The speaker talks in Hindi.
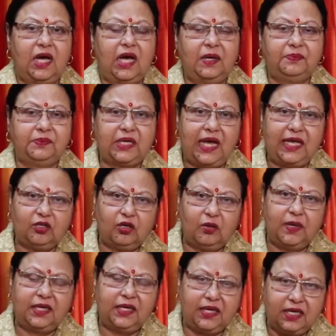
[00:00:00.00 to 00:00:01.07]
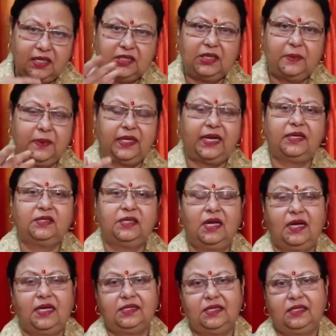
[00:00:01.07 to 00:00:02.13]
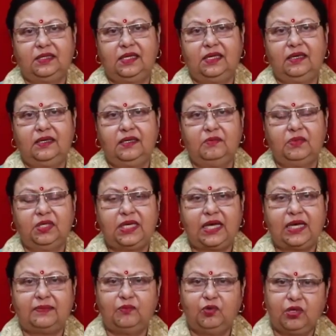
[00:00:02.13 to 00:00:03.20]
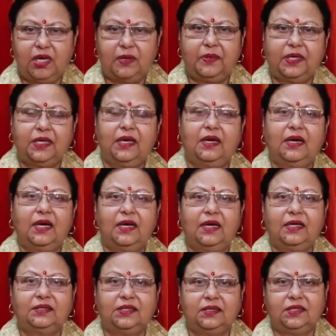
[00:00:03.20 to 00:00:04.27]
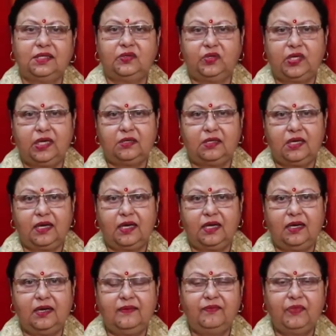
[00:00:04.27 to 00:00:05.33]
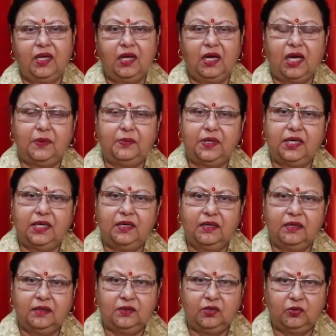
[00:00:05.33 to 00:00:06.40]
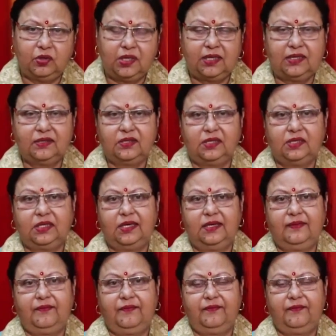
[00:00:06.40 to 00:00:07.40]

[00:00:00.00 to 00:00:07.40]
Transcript: आप चाहें तो हमारे खर्चे पर टैक्स लगा सकते हैं बजाय आप दुनिया भर के लगा रहे हैं छत्तीस टैक्स लगा रहे हैं आप इन्हें छोटा कर सकते हैं